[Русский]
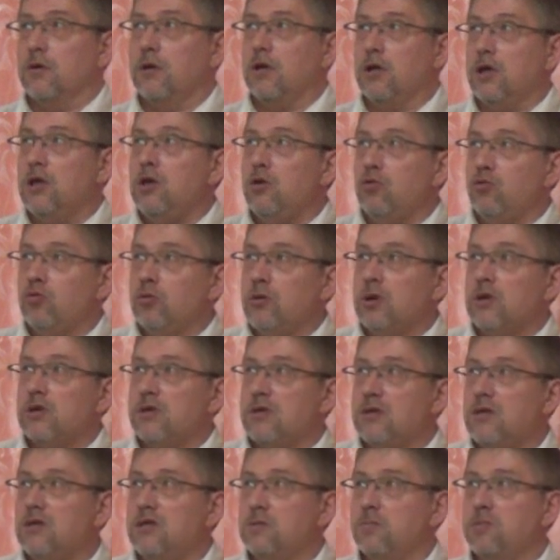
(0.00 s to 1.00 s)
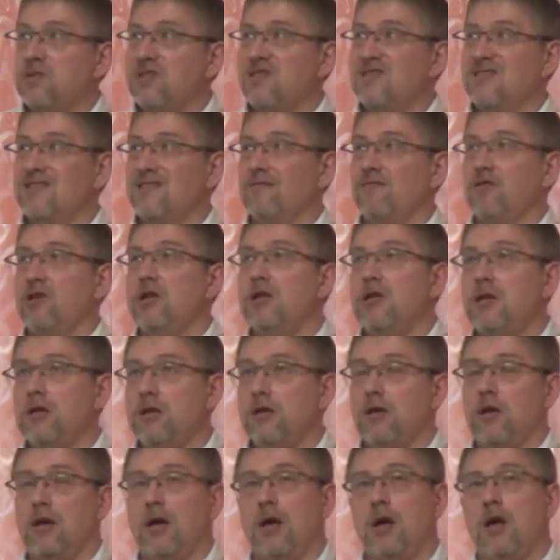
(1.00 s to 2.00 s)
э, какие у нас есть
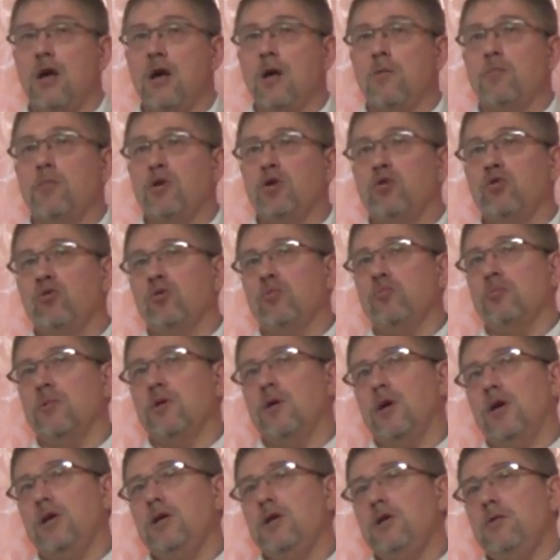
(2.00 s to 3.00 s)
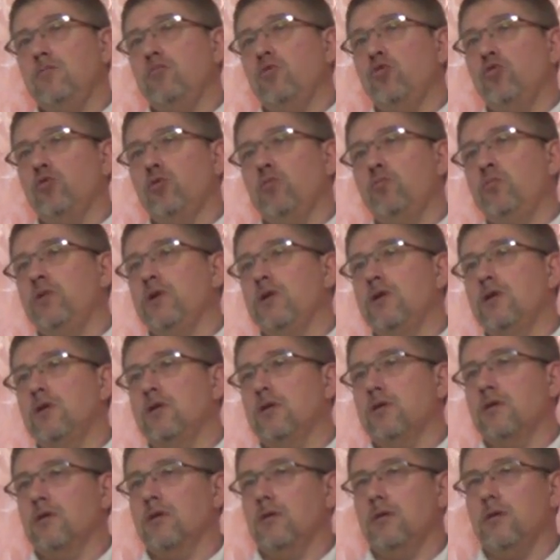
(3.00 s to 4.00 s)
представления, при том они могут
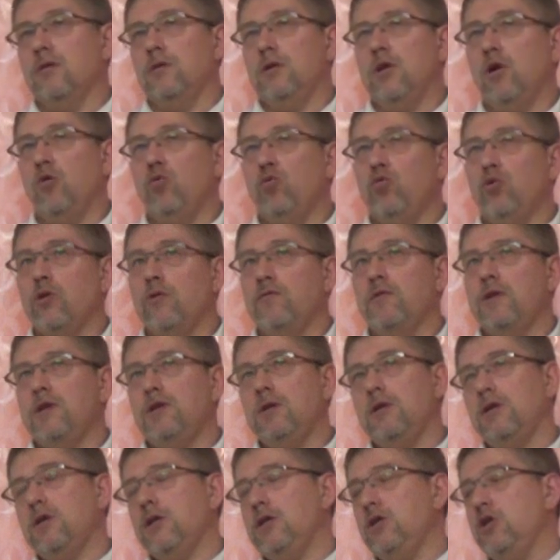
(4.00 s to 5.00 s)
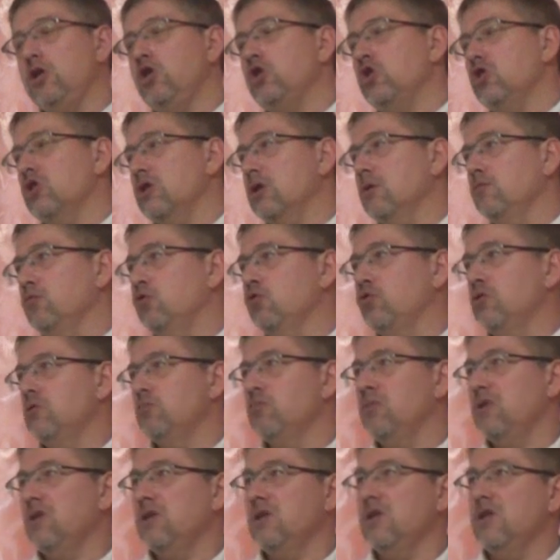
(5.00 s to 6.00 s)
быть на уровне энергетическом, то
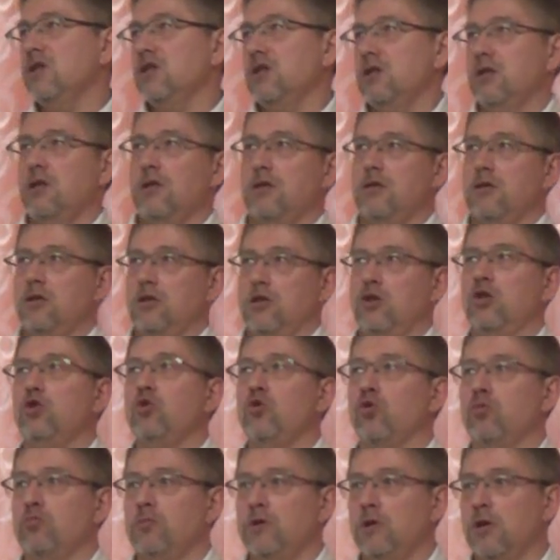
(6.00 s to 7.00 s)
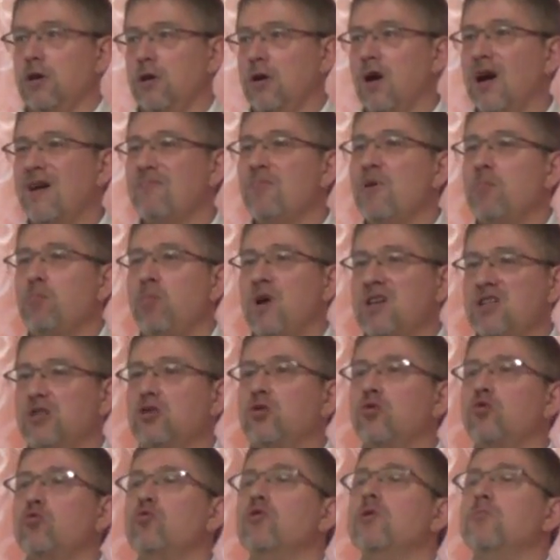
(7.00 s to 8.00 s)
есть мы их даже не осознаем, да, как мы
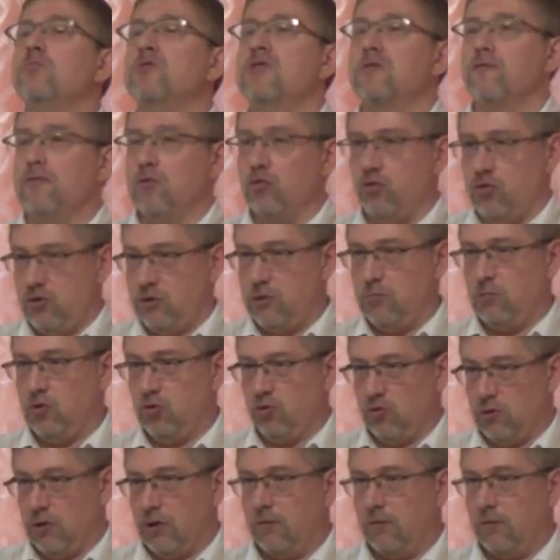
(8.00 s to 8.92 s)
построим свою семью.